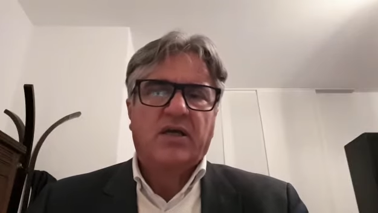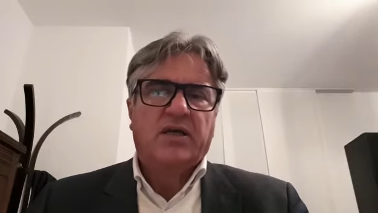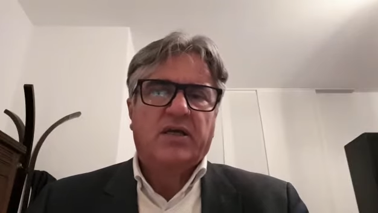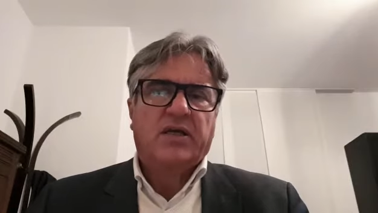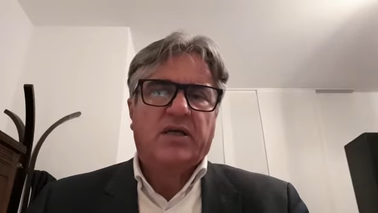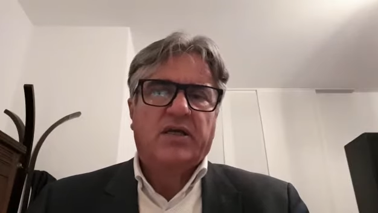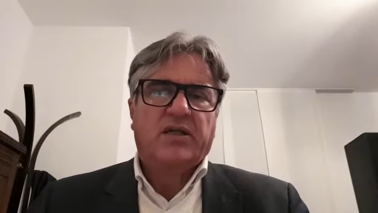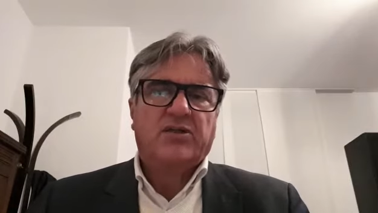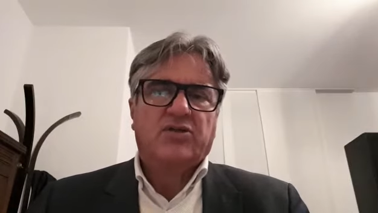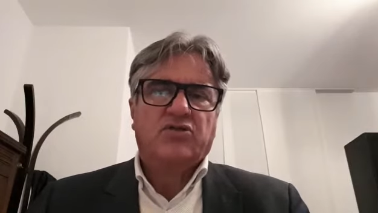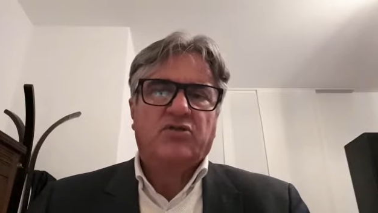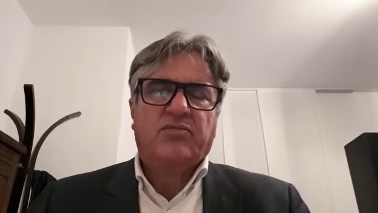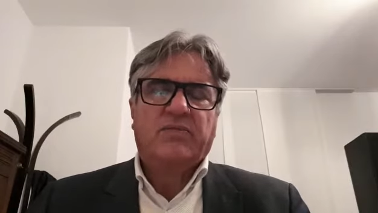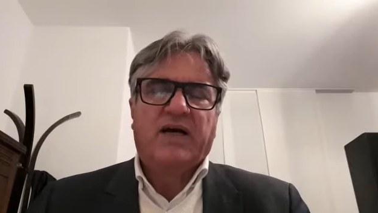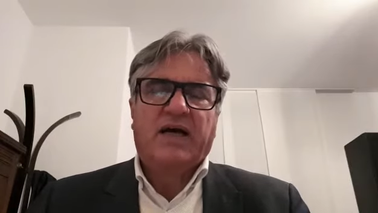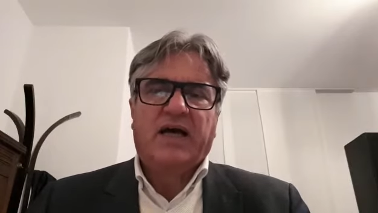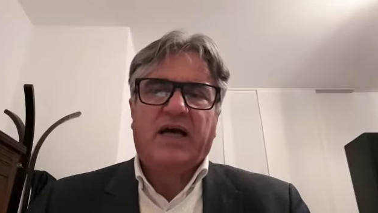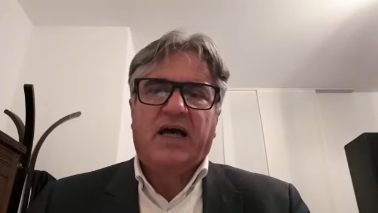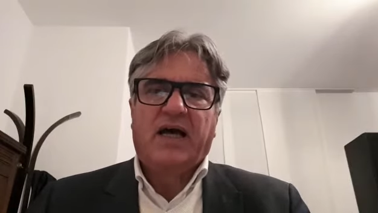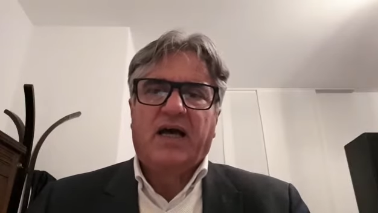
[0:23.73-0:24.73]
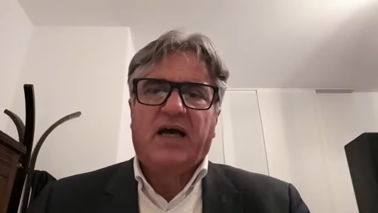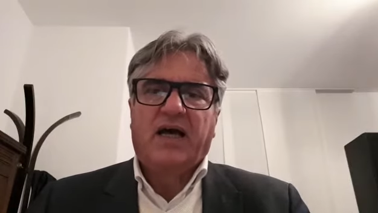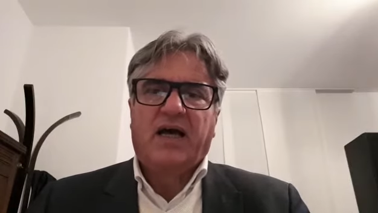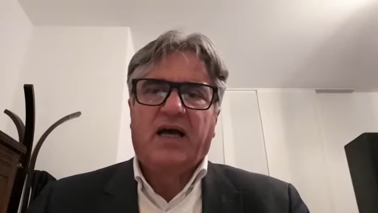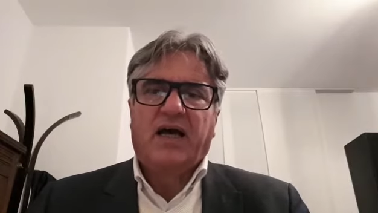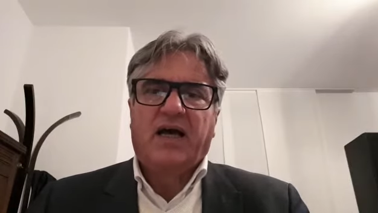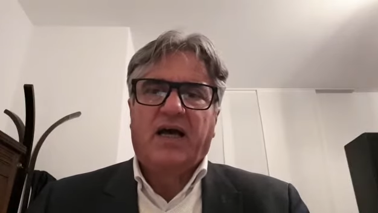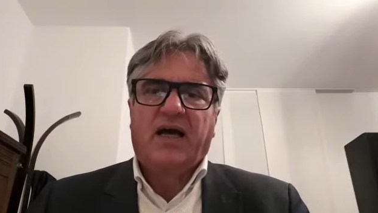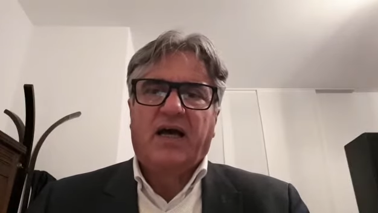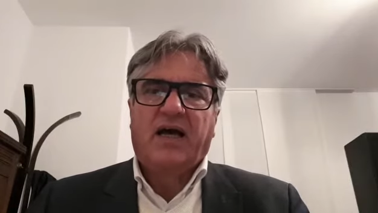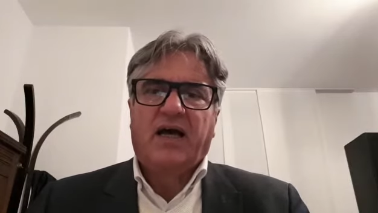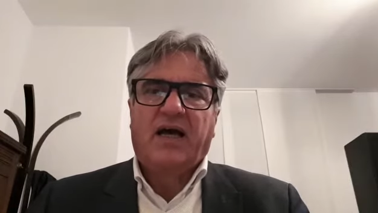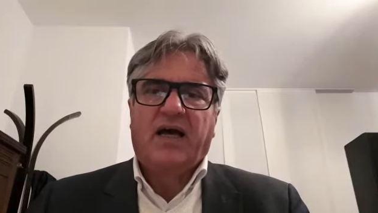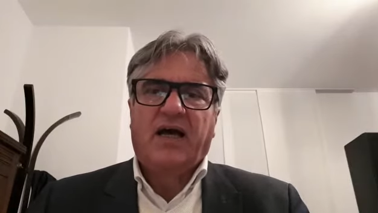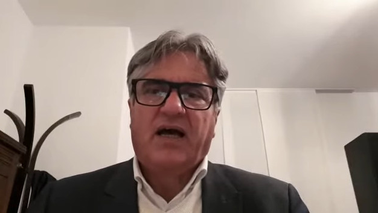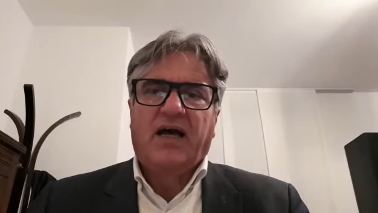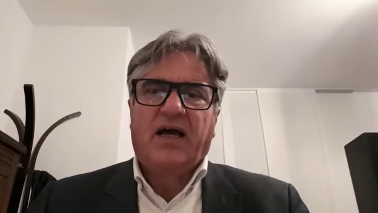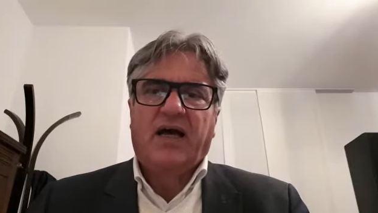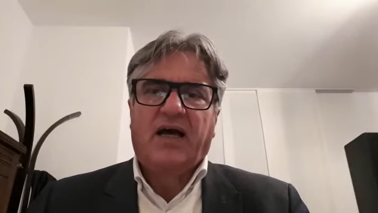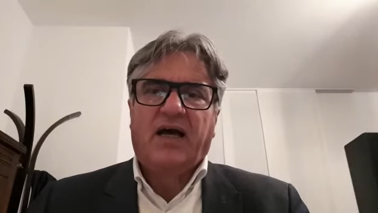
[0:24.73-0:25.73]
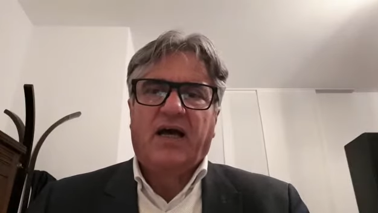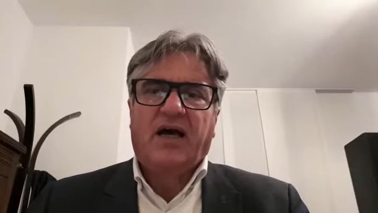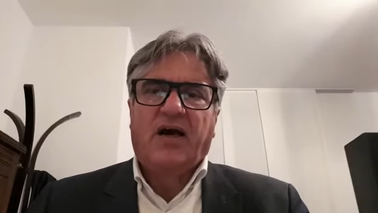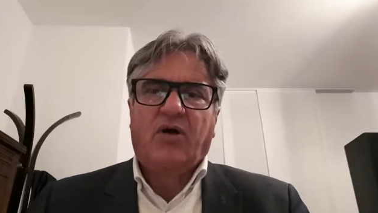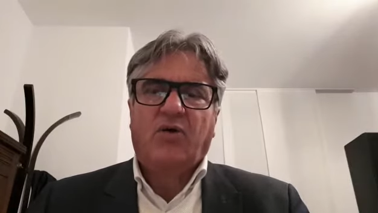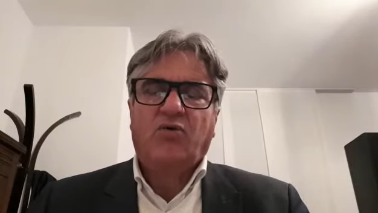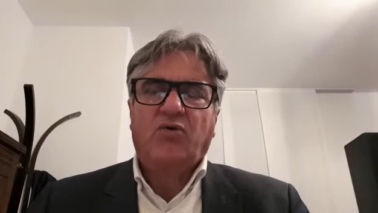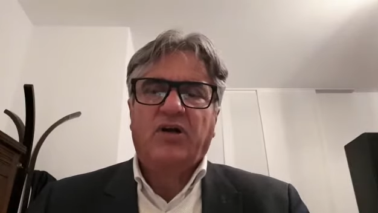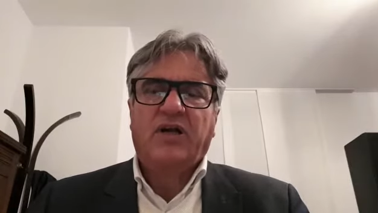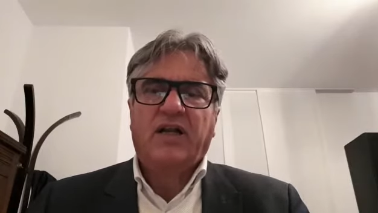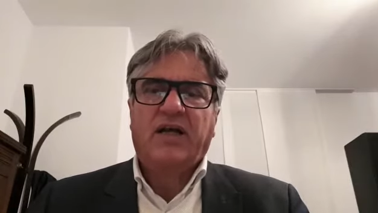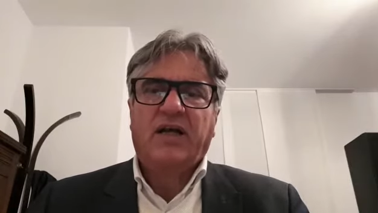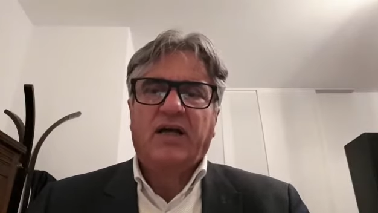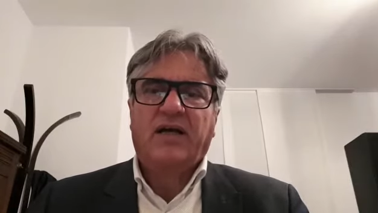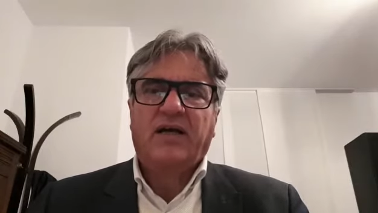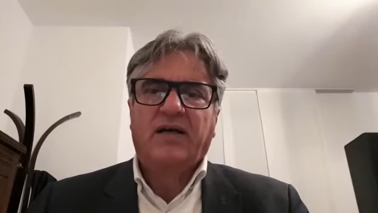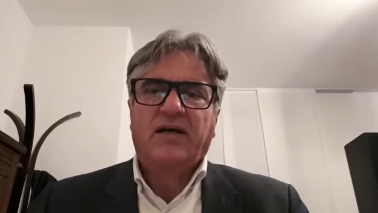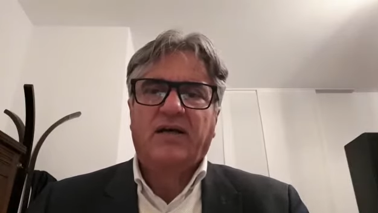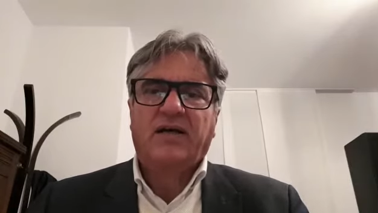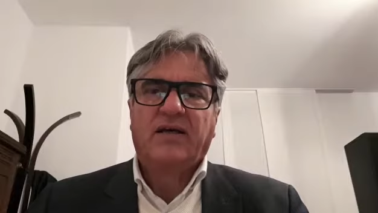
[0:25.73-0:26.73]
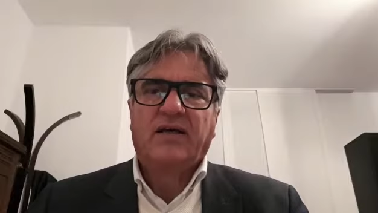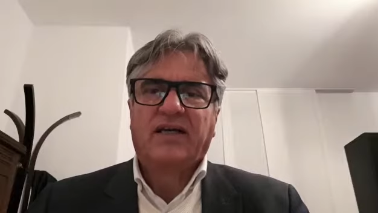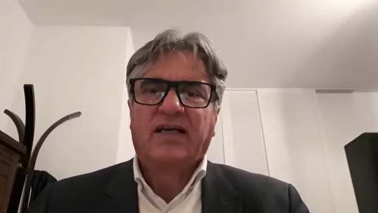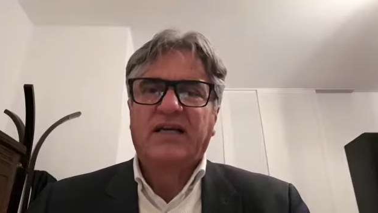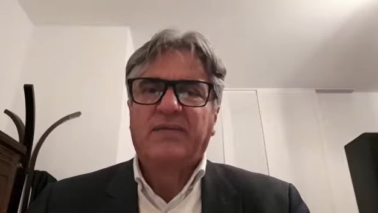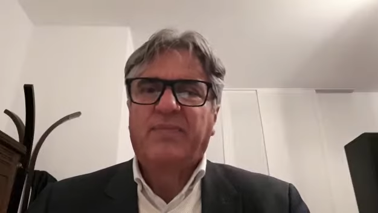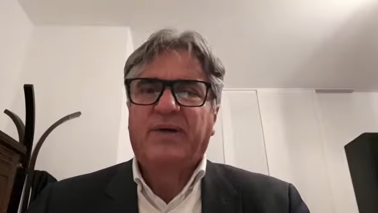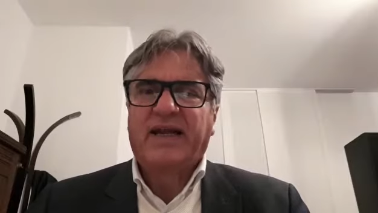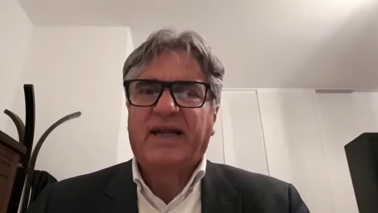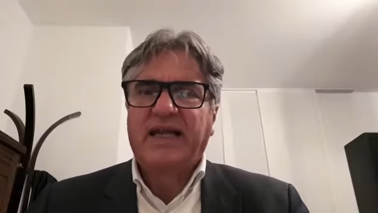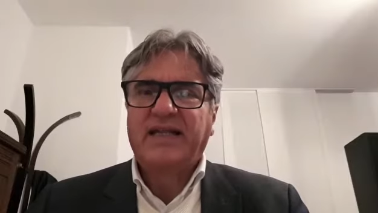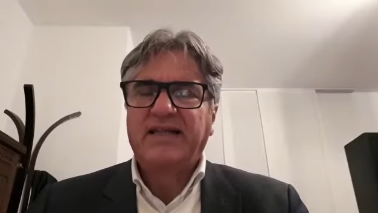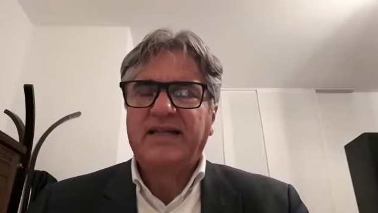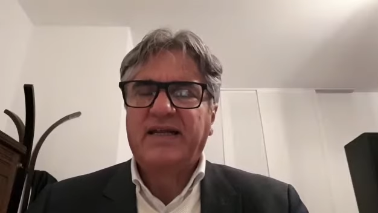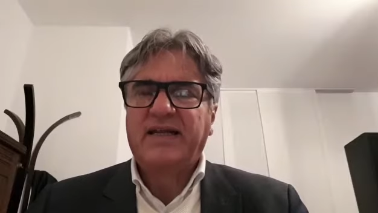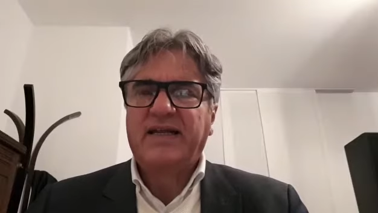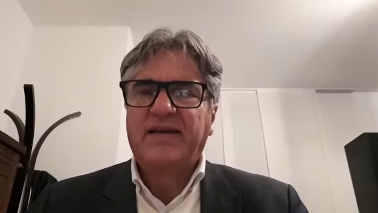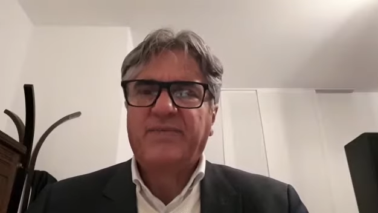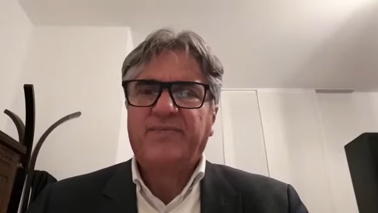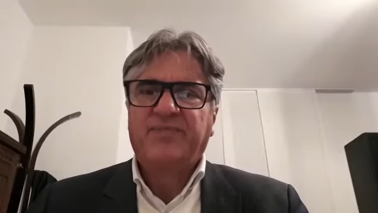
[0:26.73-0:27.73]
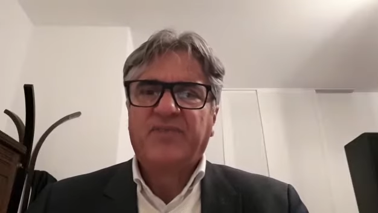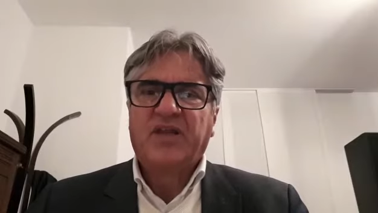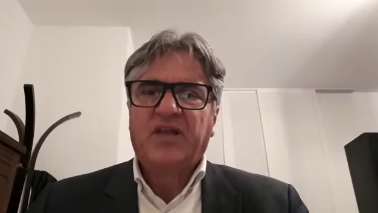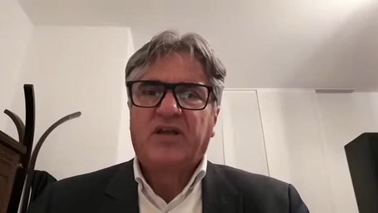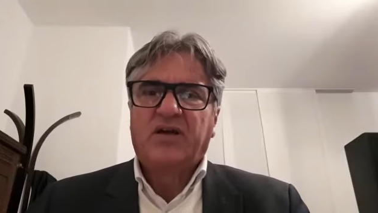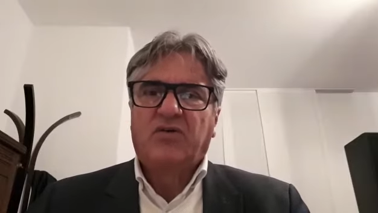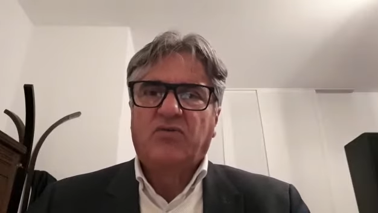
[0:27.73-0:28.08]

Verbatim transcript: Insomma, un riprendere